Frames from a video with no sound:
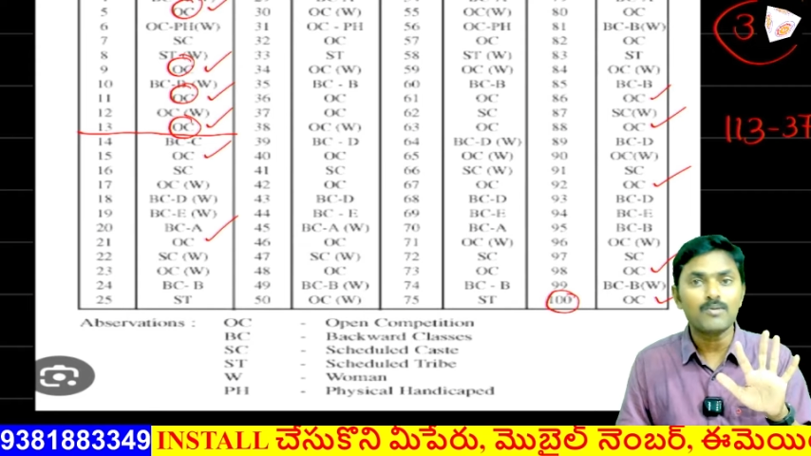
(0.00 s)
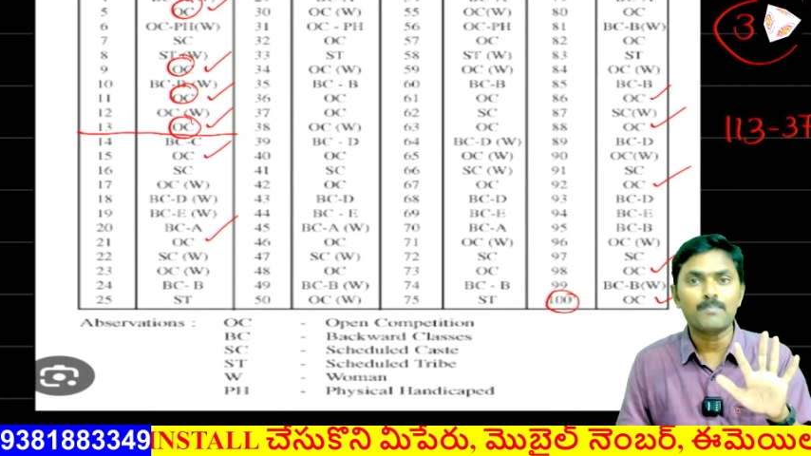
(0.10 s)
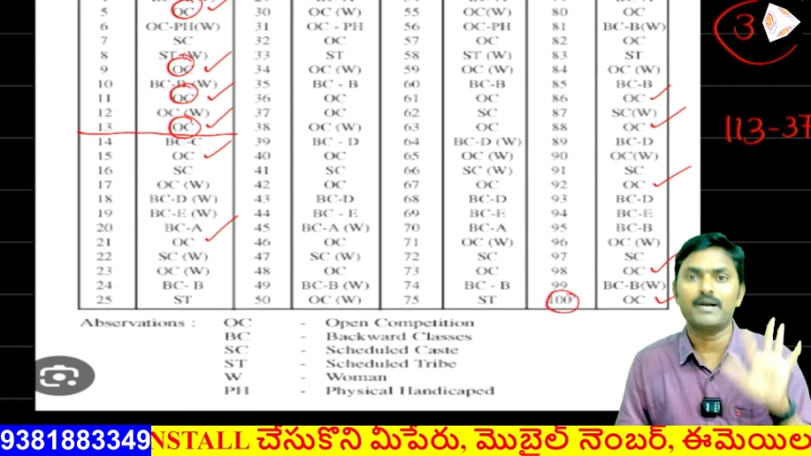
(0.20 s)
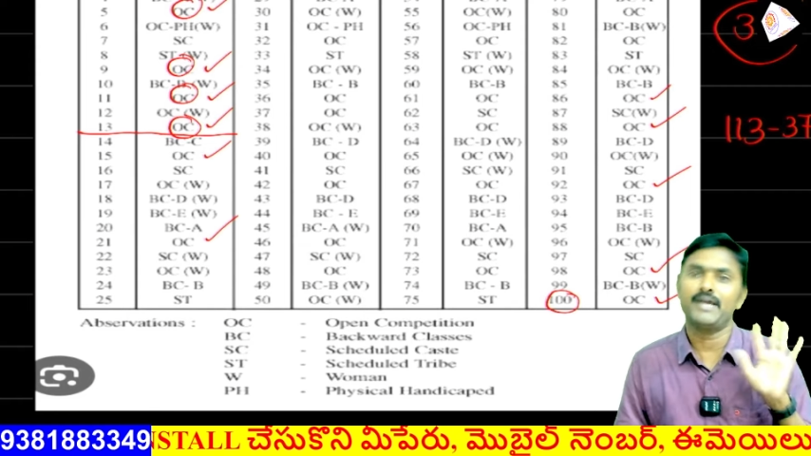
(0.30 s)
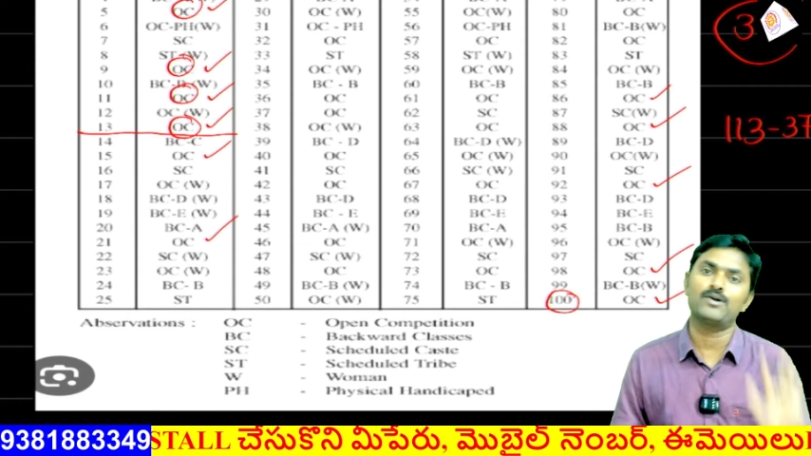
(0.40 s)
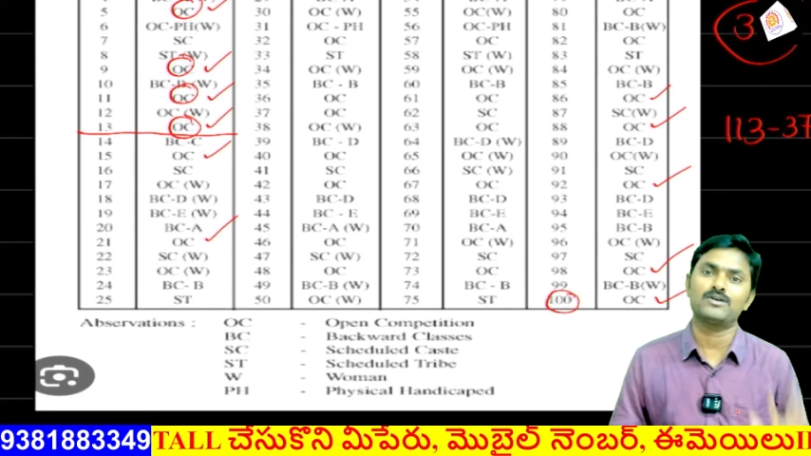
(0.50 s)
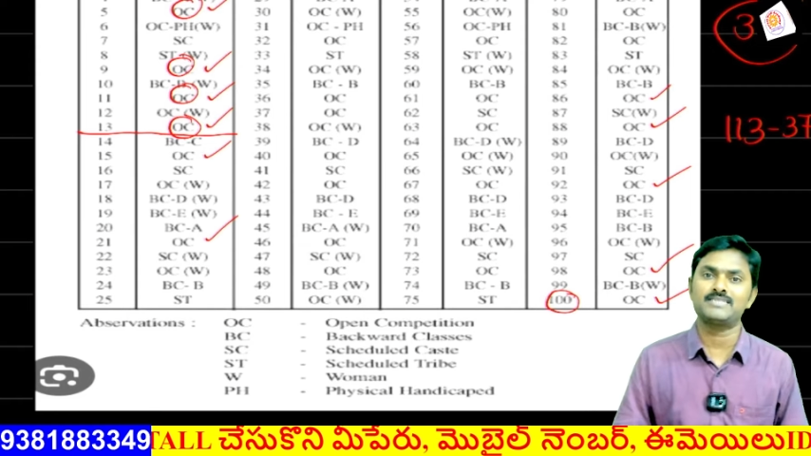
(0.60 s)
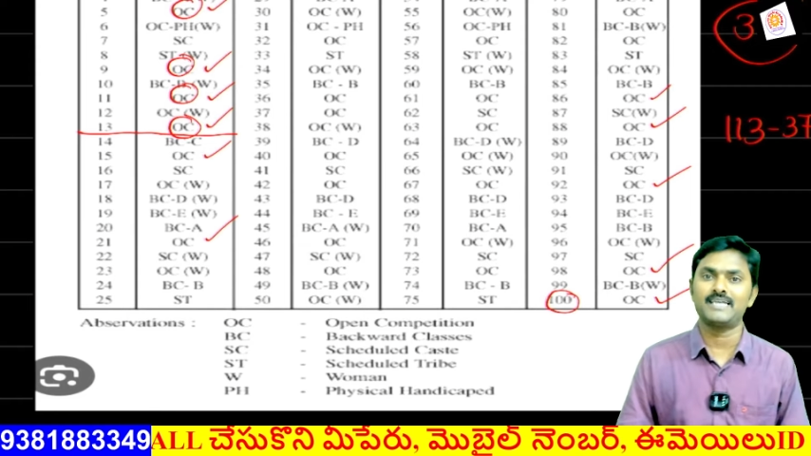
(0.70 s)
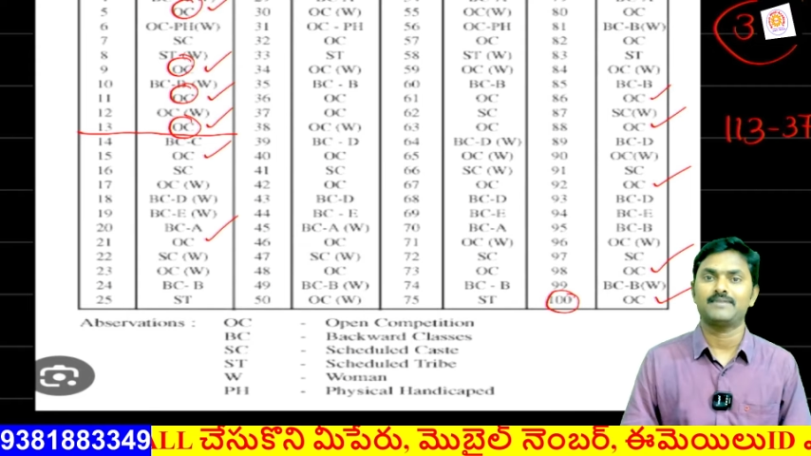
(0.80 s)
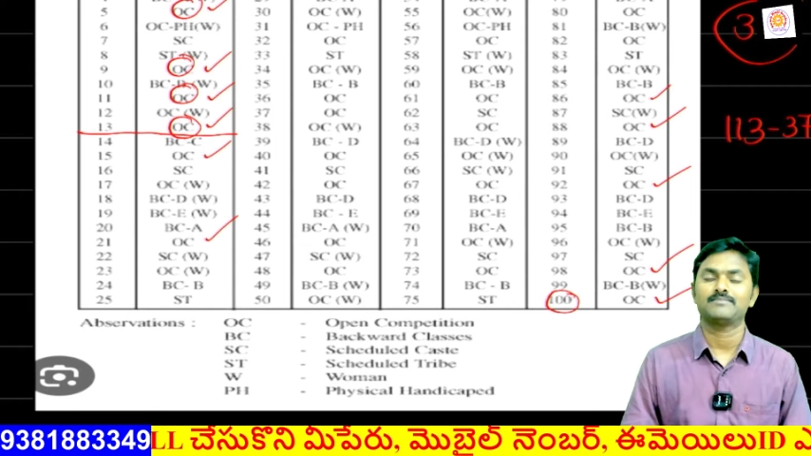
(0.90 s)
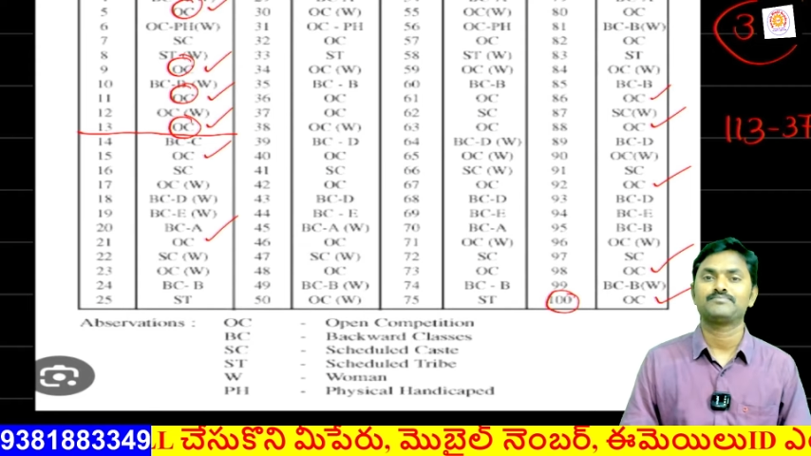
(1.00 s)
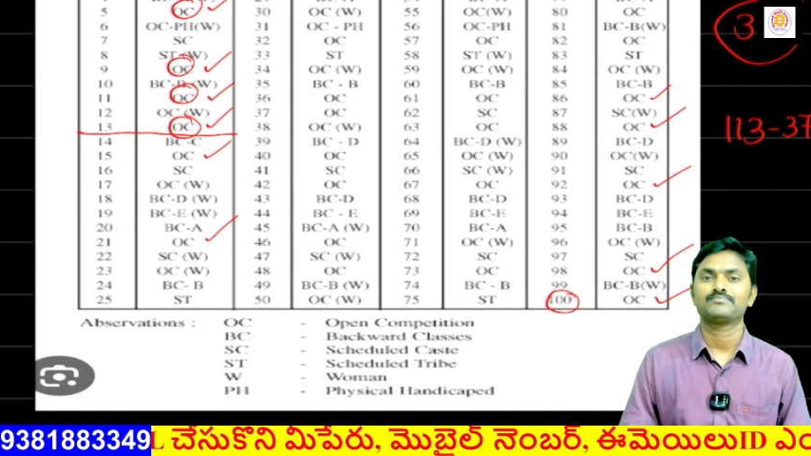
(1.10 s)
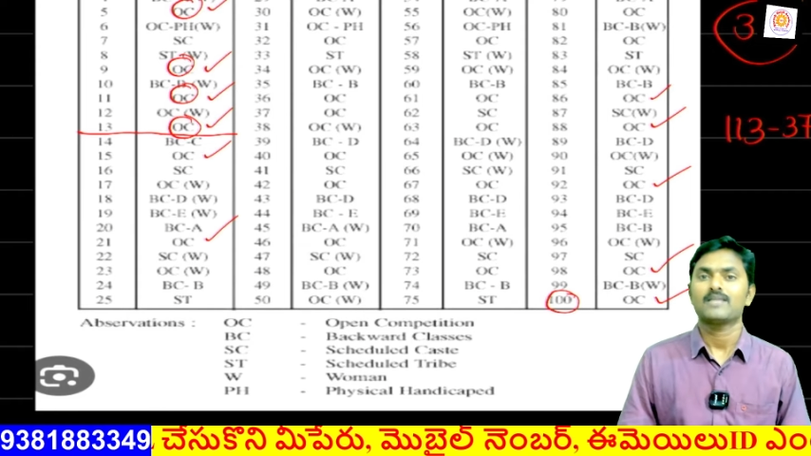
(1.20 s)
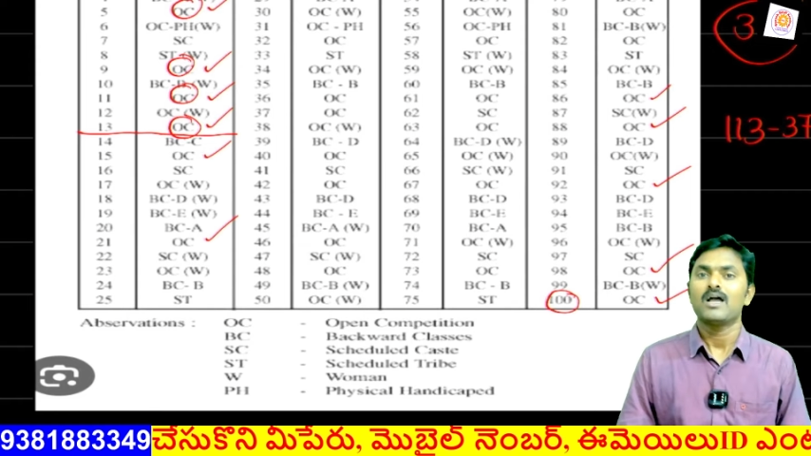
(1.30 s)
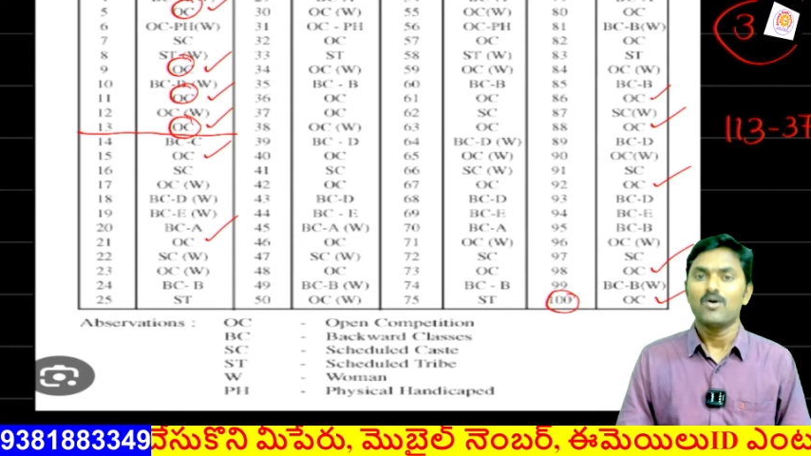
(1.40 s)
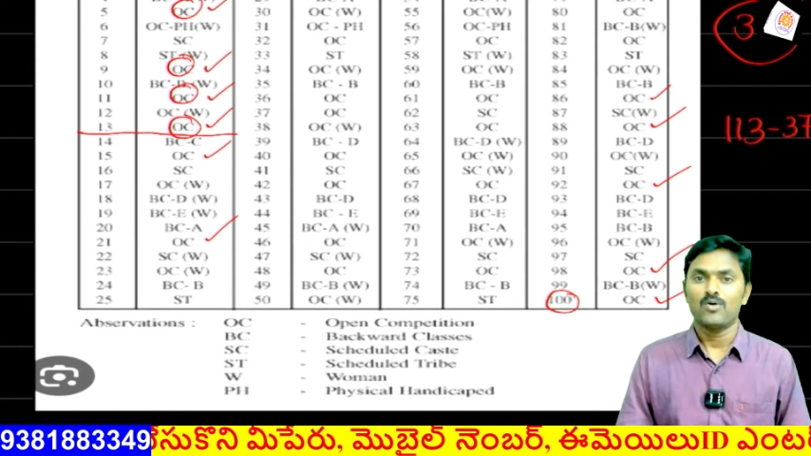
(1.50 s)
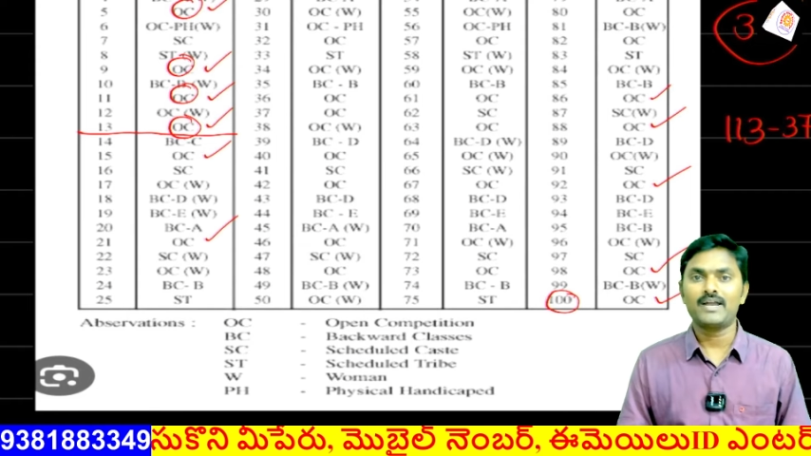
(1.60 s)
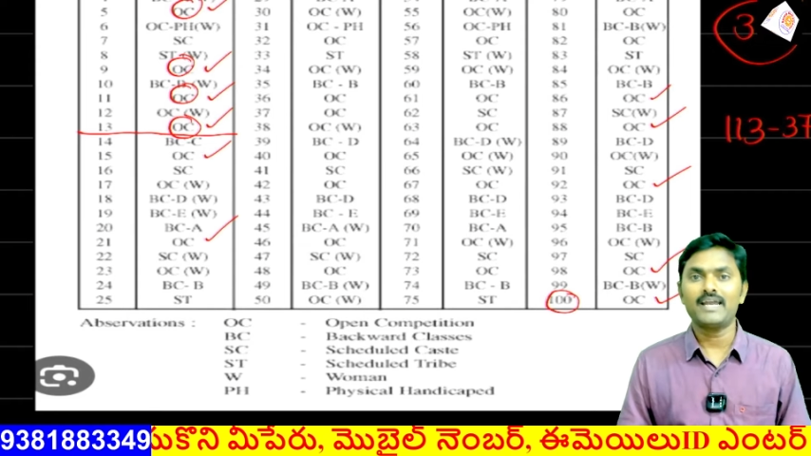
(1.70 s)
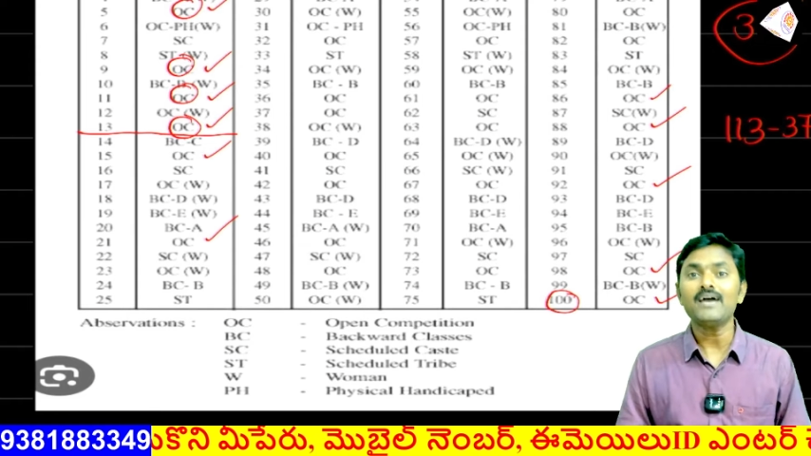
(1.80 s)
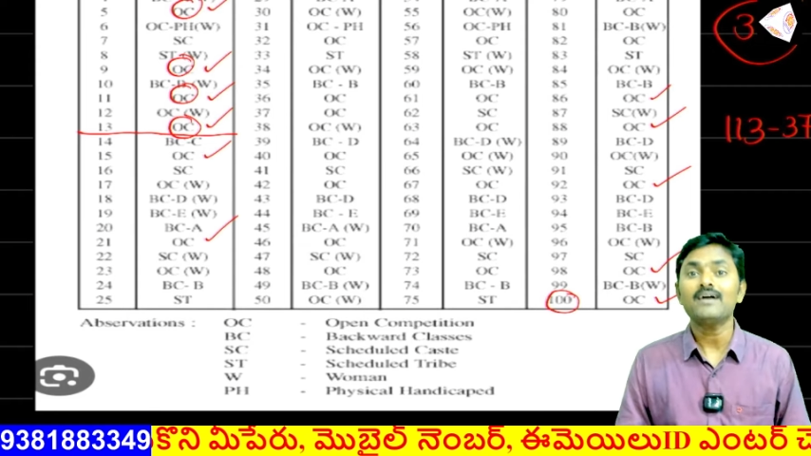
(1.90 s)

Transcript: ముప్పై ఏడు వస్తాయి ఓకేనా